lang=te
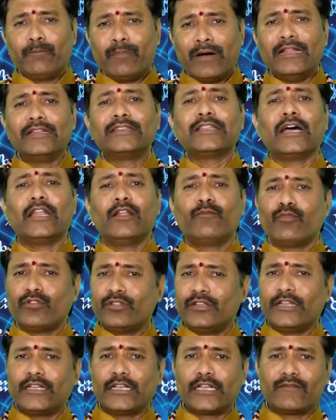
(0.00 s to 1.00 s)
ఫలితాలు
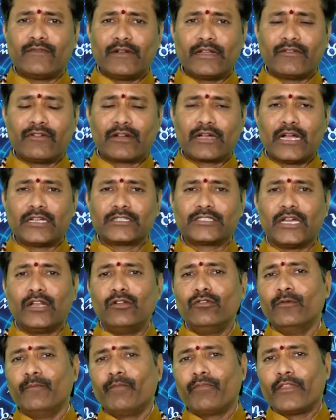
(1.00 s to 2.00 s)
పొందేటటువంటి
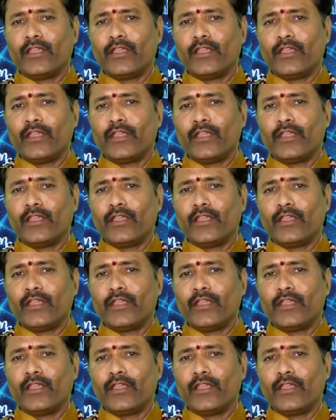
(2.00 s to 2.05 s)
అవకాశాలు